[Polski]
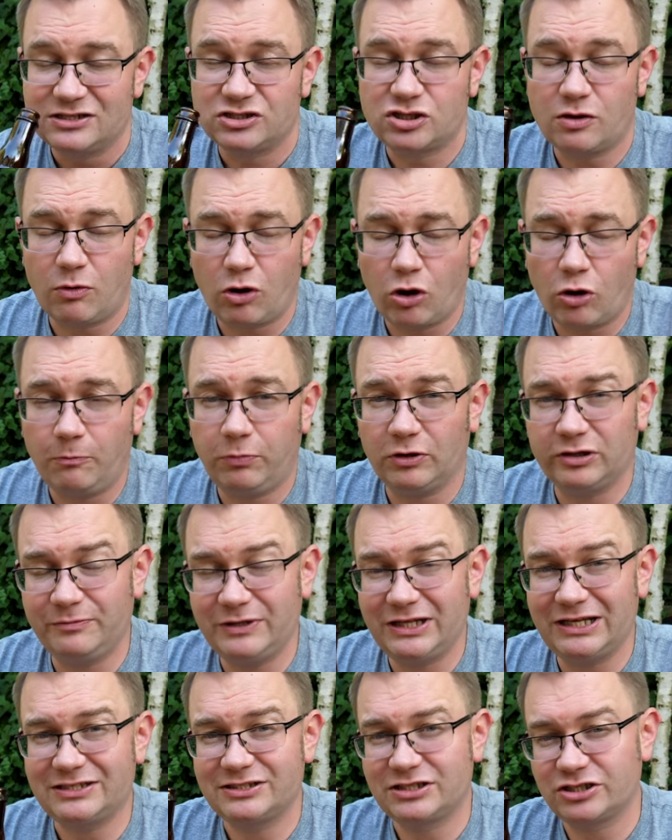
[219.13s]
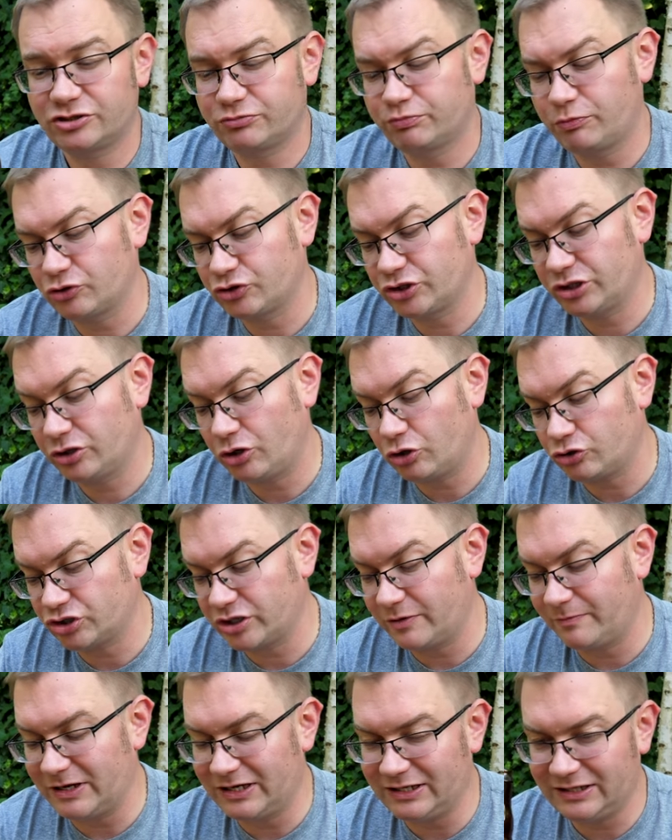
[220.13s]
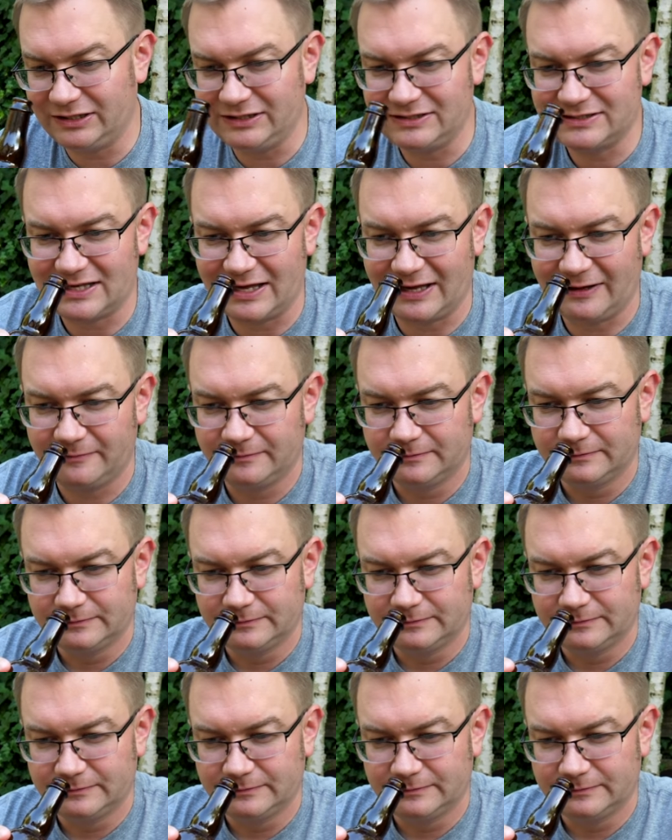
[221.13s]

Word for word: co mogą podbijać też może drożdże belgijskie.